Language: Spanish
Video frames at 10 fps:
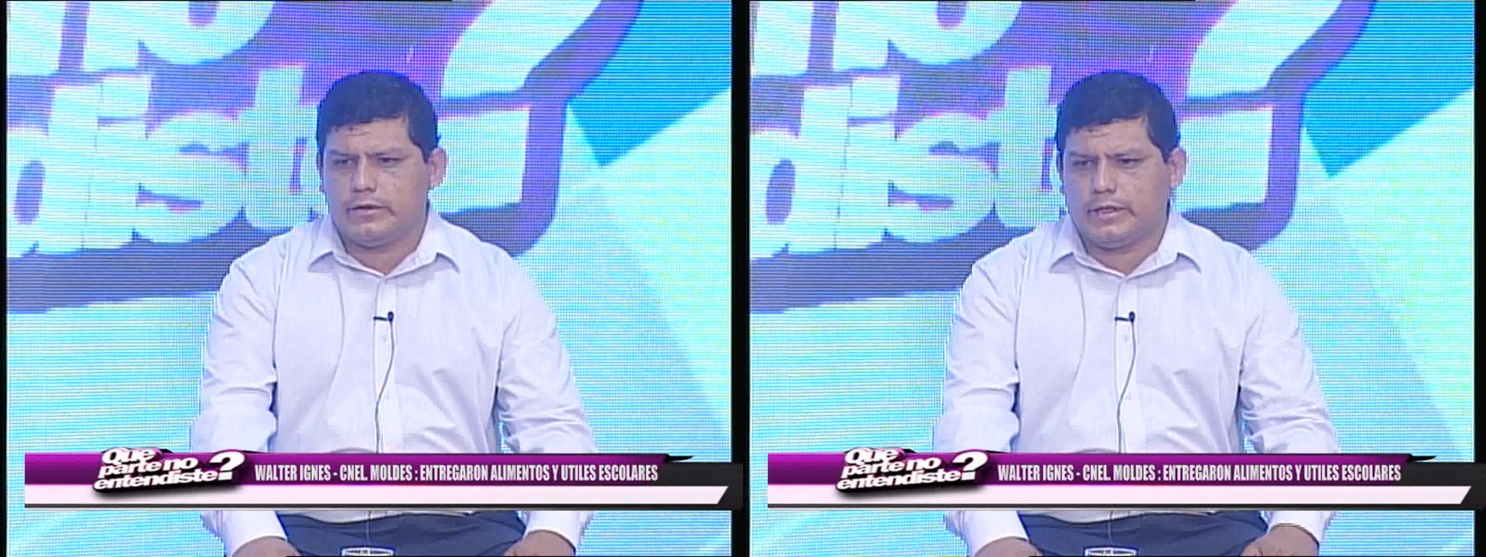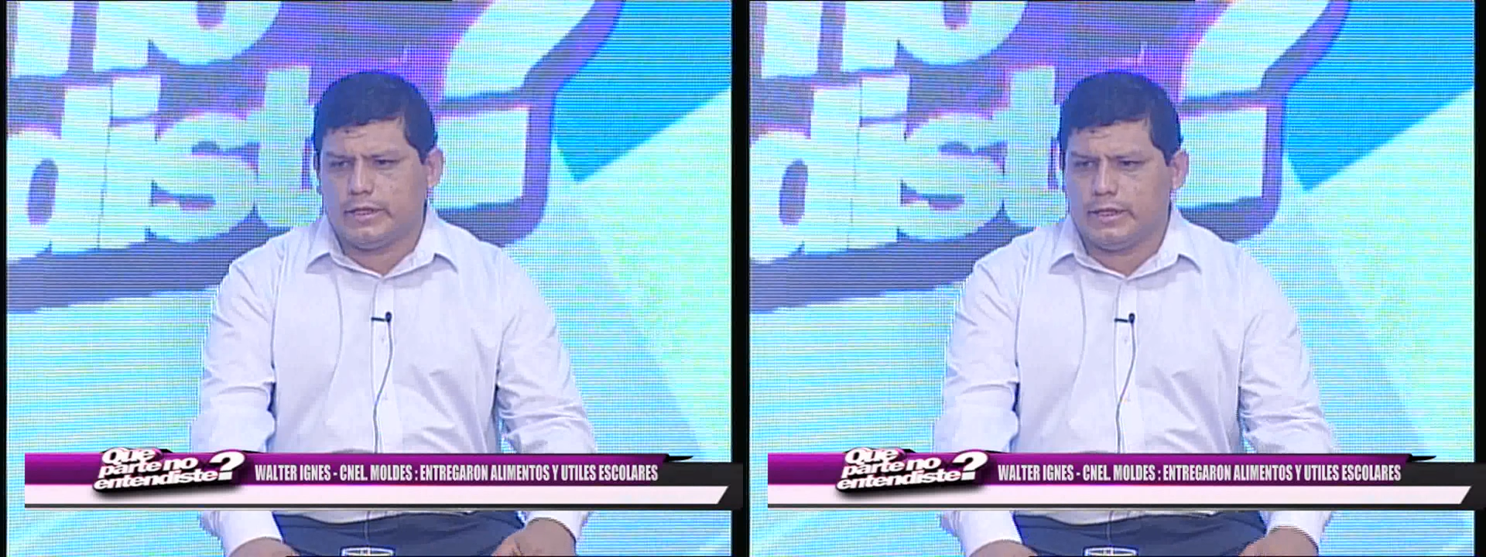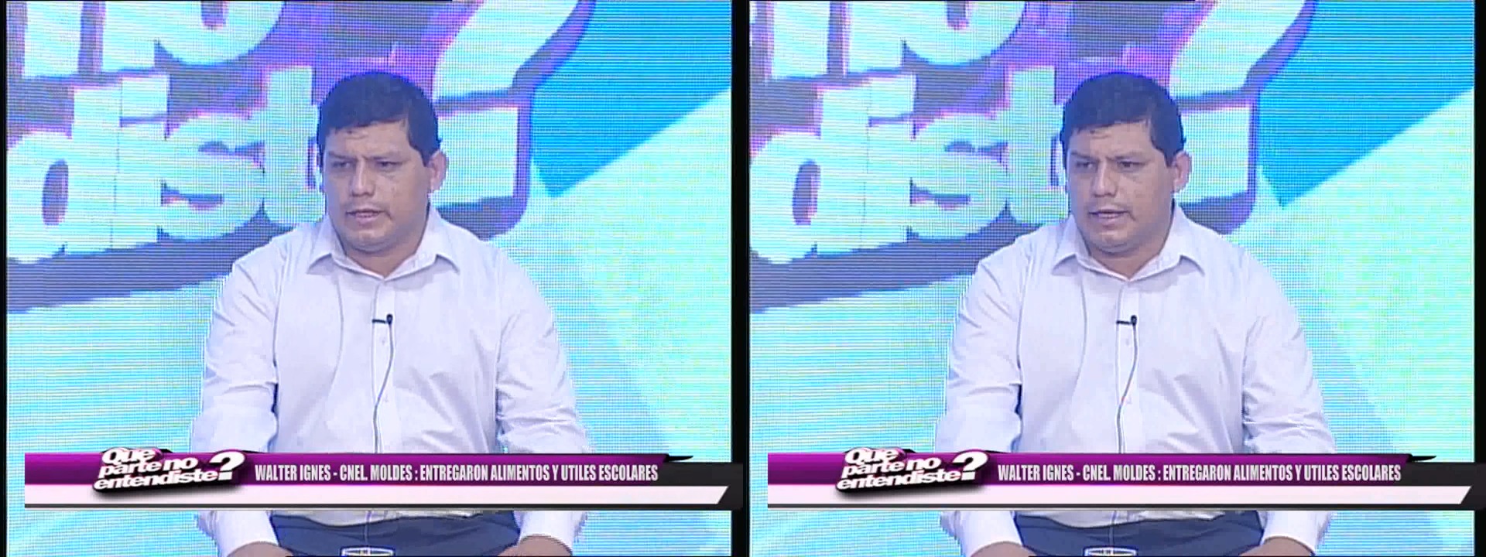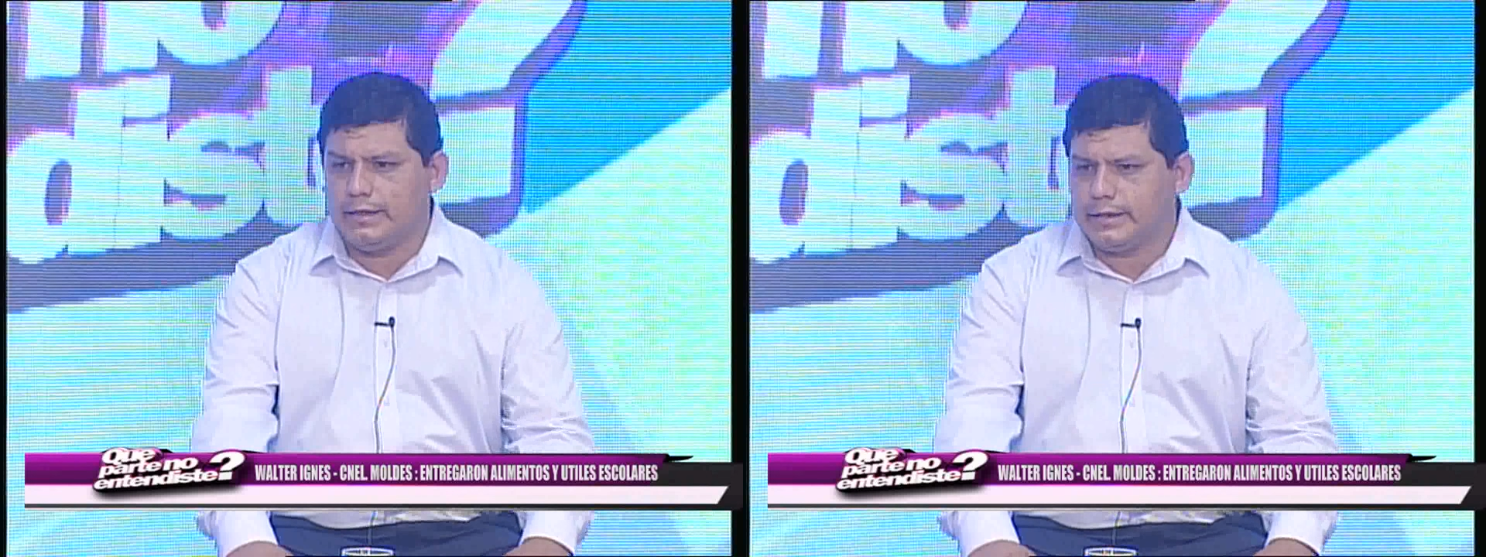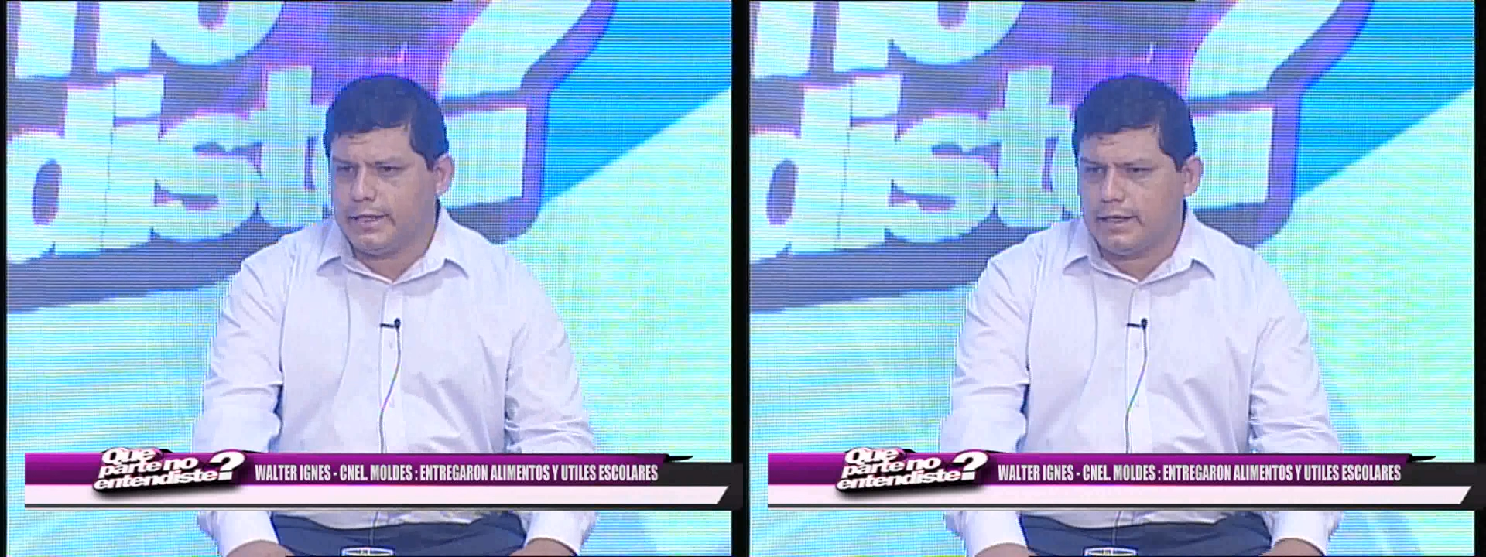este, la
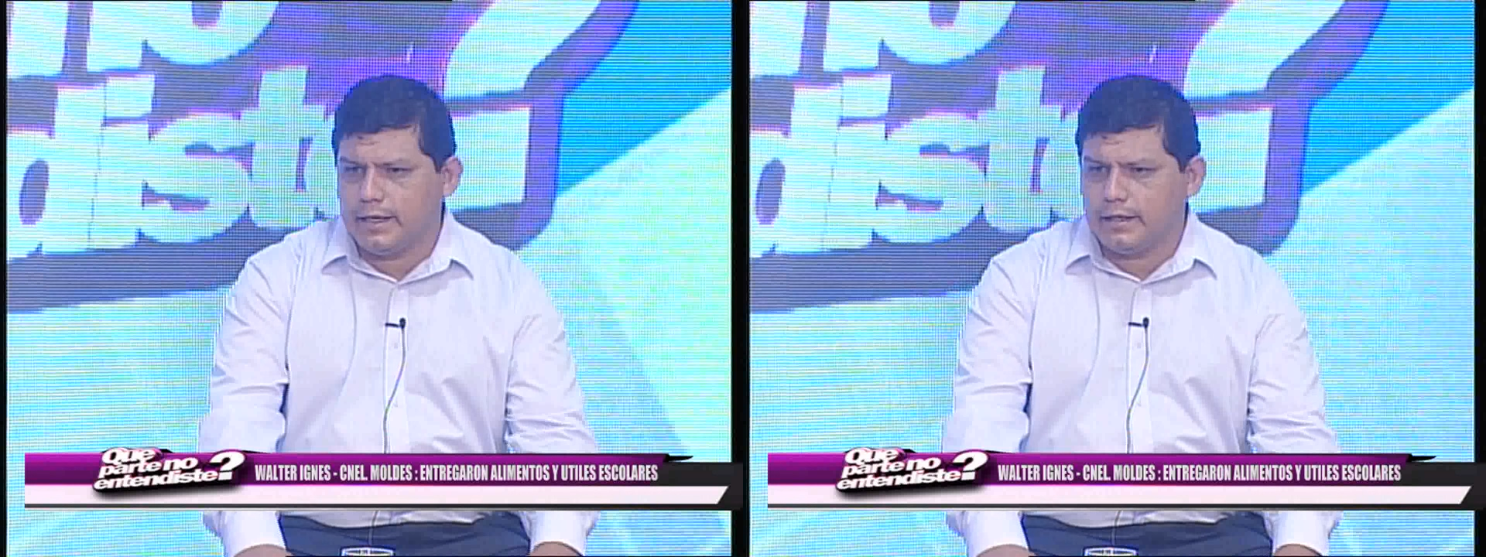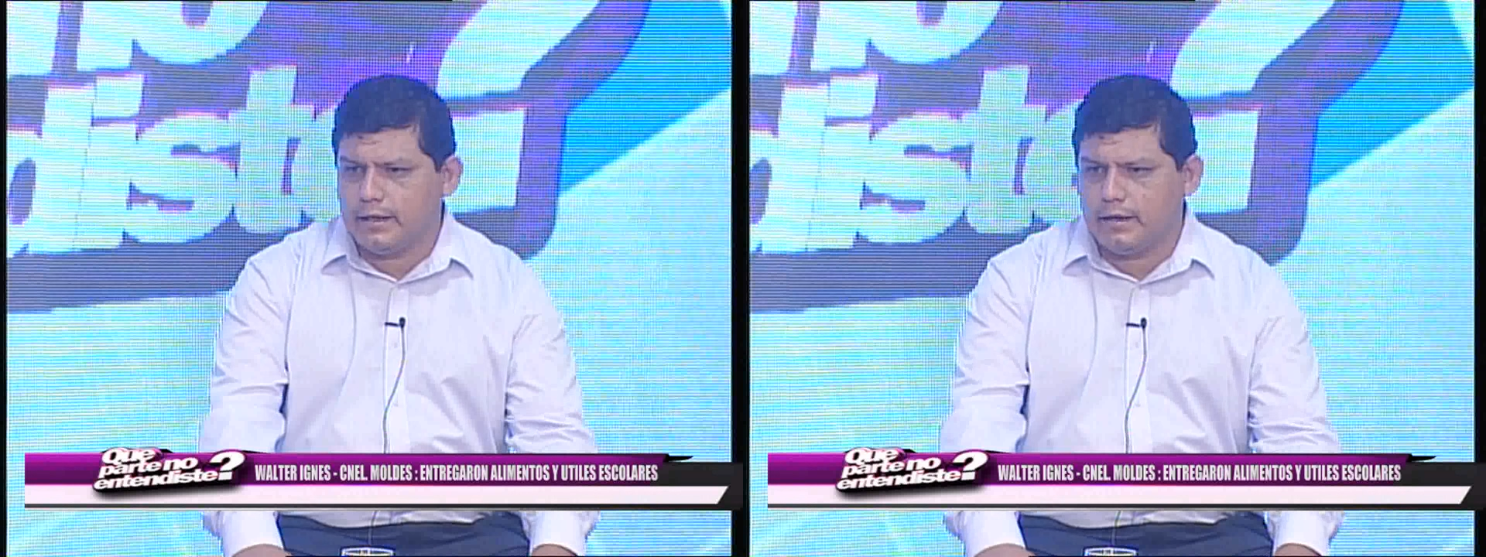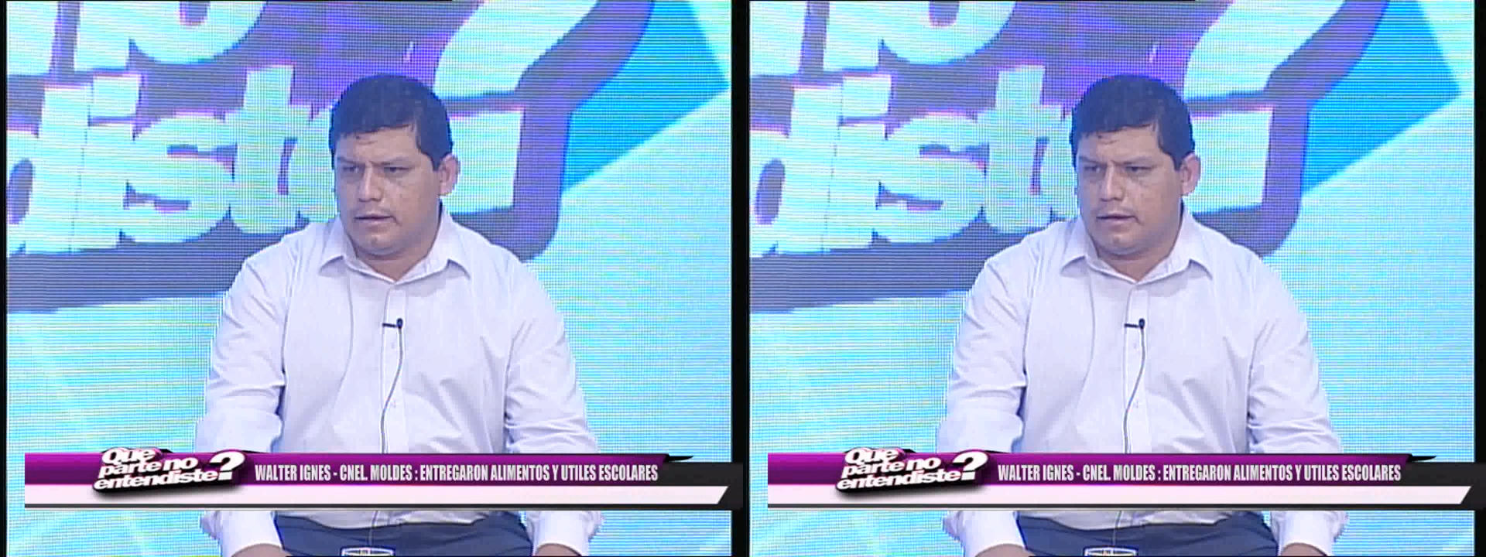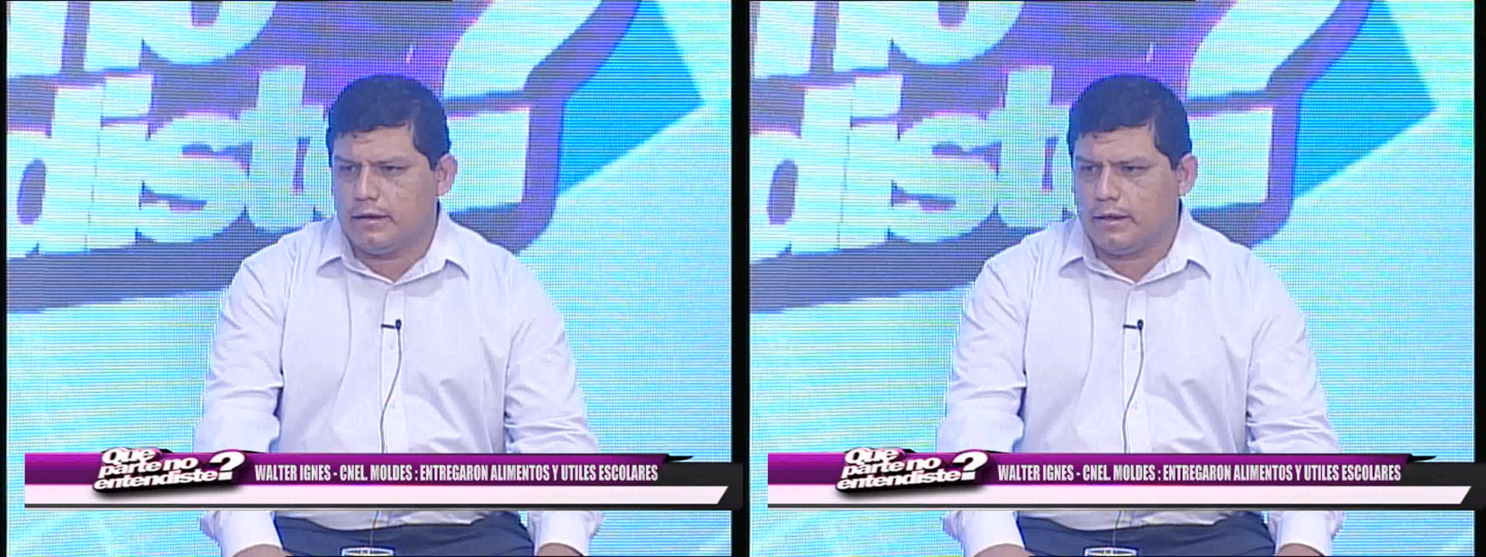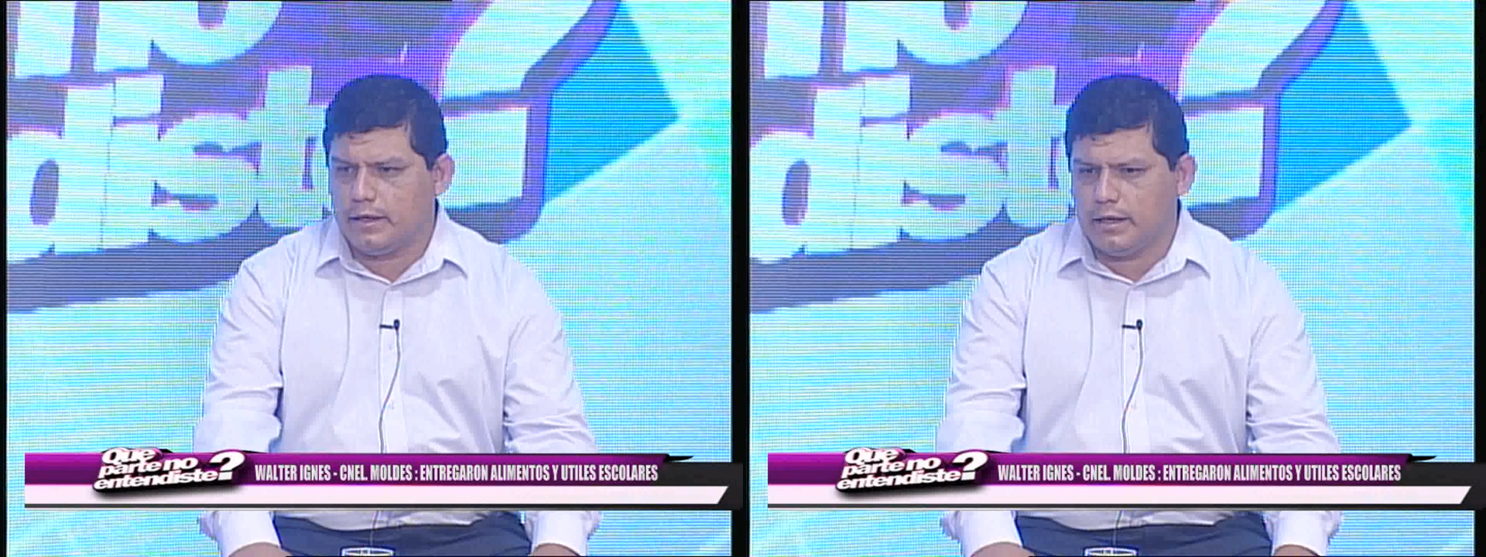entrega en
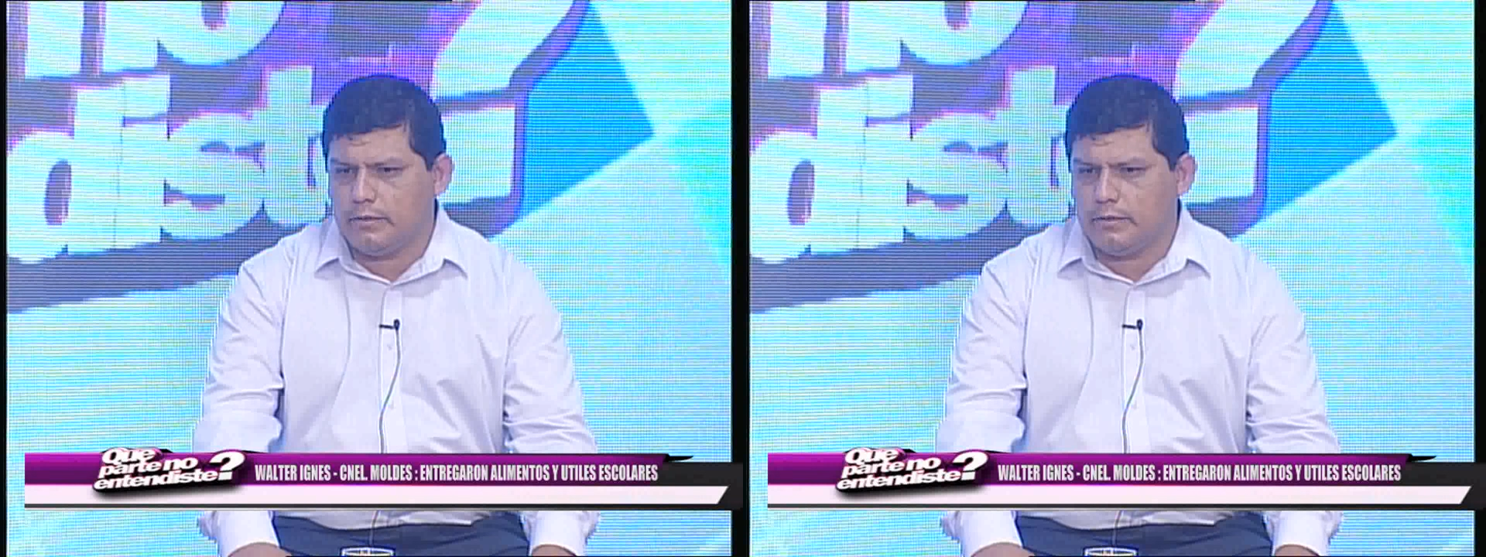el,